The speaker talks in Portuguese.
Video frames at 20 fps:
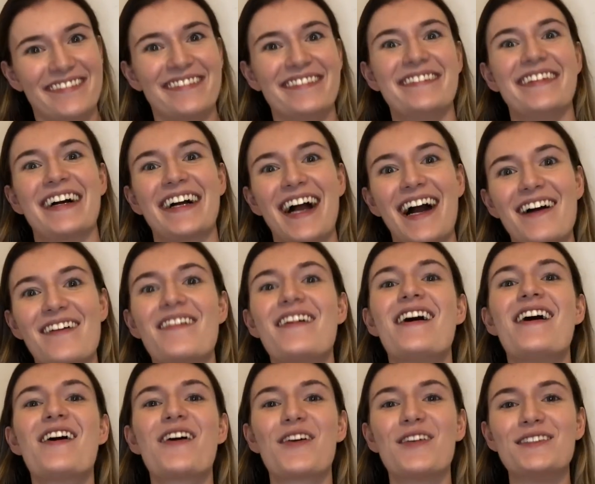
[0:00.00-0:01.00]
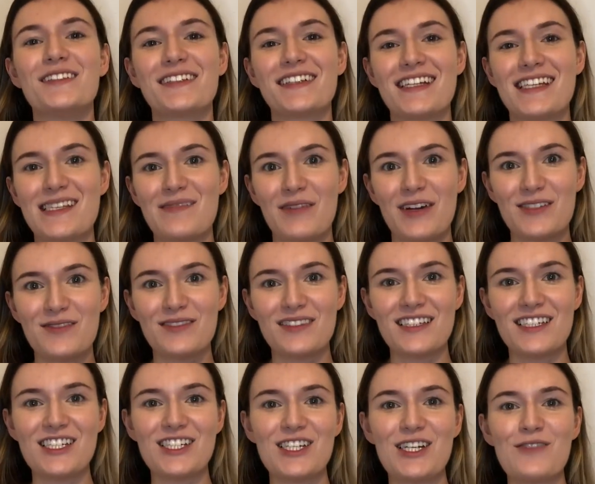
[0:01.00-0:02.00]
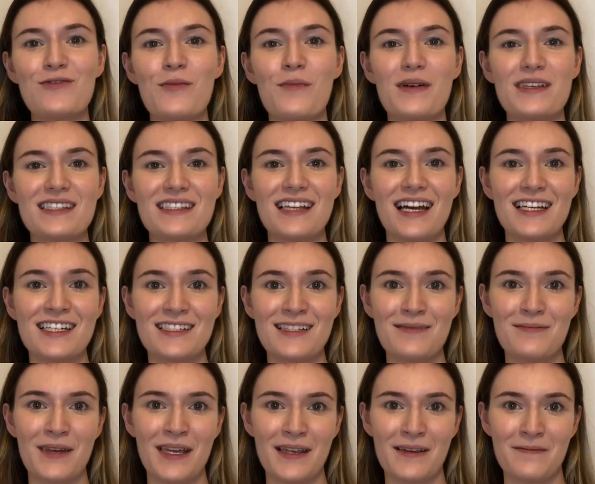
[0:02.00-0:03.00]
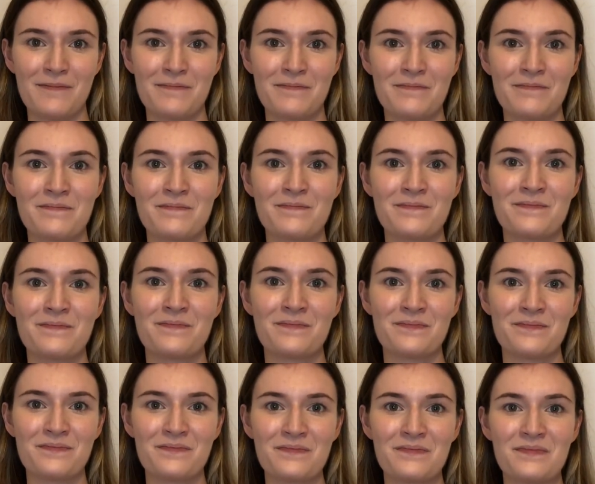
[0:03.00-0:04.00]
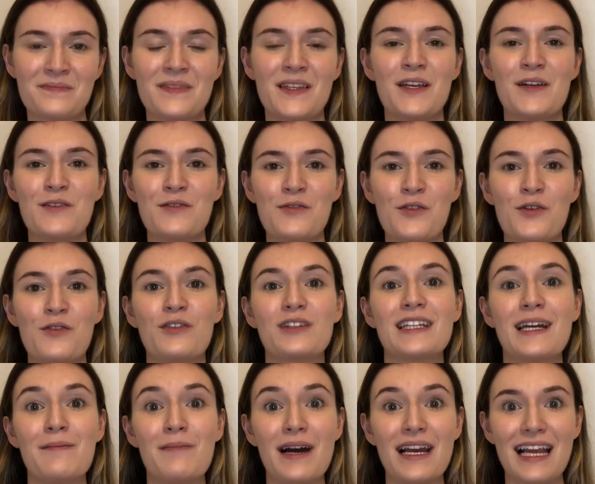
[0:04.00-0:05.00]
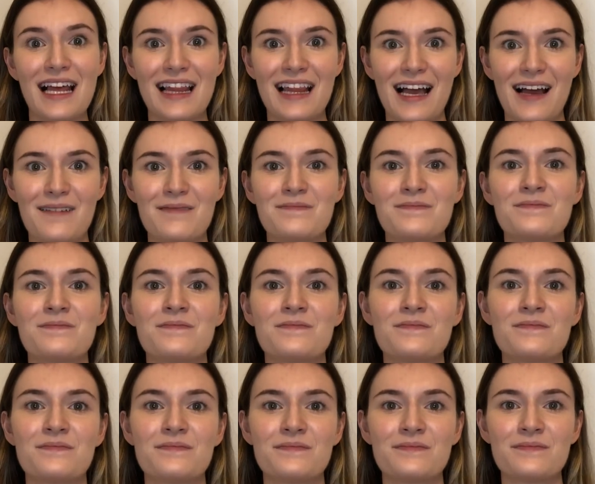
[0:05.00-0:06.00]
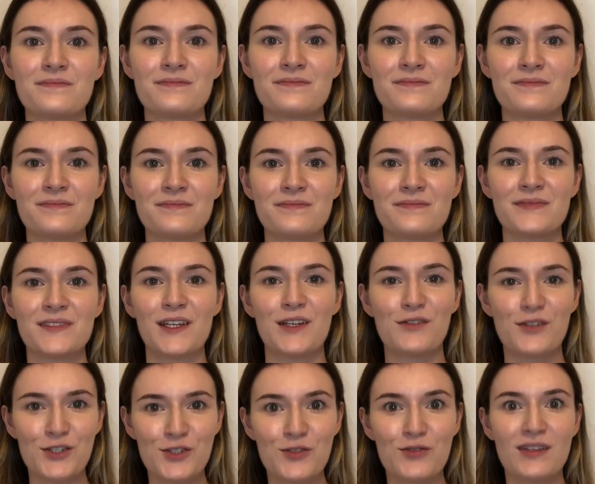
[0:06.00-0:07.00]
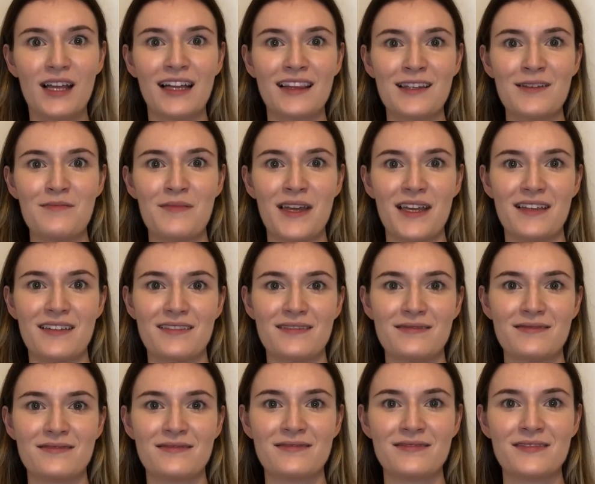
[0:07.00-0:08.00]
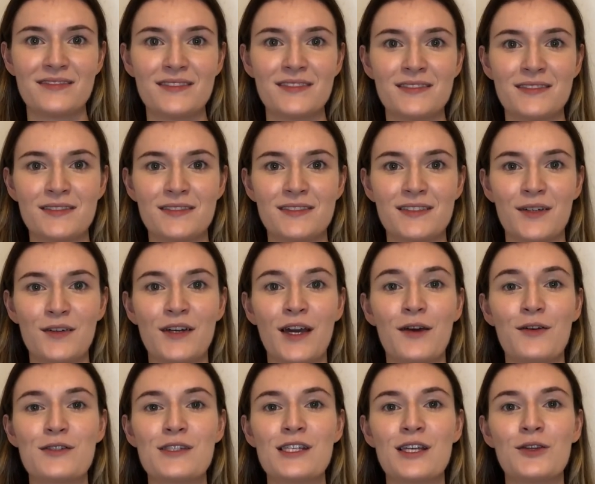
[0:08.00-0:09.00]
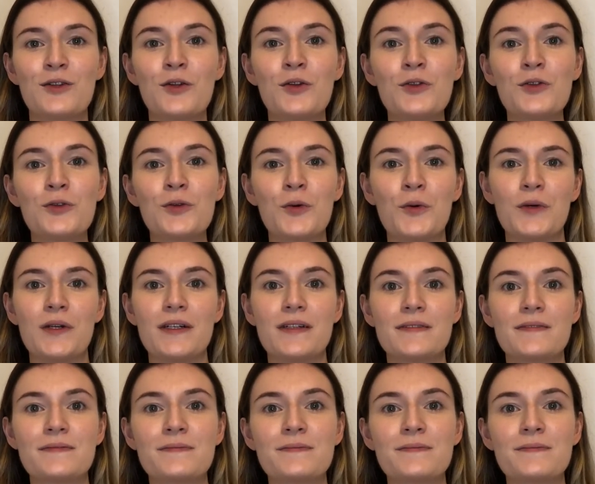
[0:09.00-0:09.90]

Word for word: Macarrão. Quando eu crescer mais um tantinho, eu vou pra cidade também. Eu vou, eu vou trabalhar lá. Eu vou estudar também. Eu quero ser doutora.